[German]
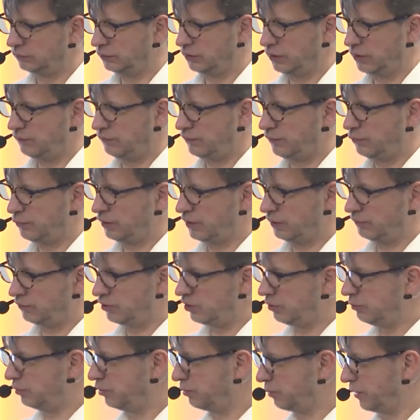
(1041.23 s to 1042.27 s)
Gehen wir mit der
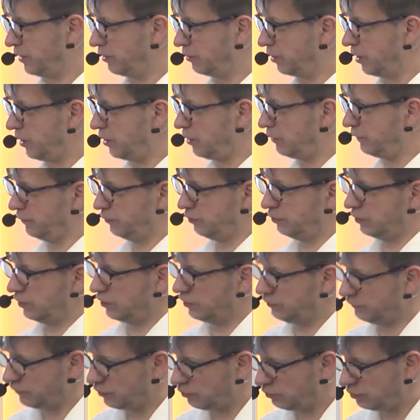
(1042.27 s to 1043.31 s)
Betriebsspannung auf oder
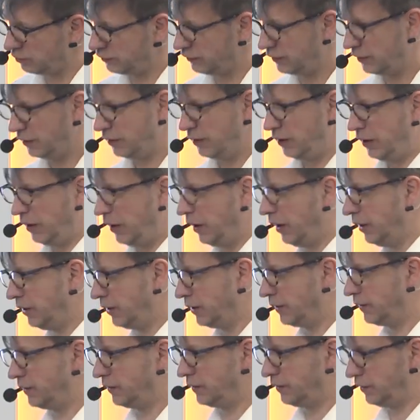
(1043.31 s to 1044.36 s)
gehen wir runter,
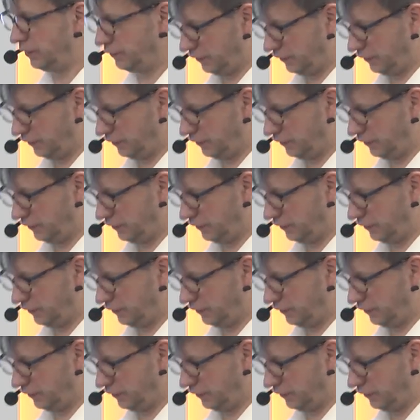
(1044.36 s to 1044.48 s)
ändert sich die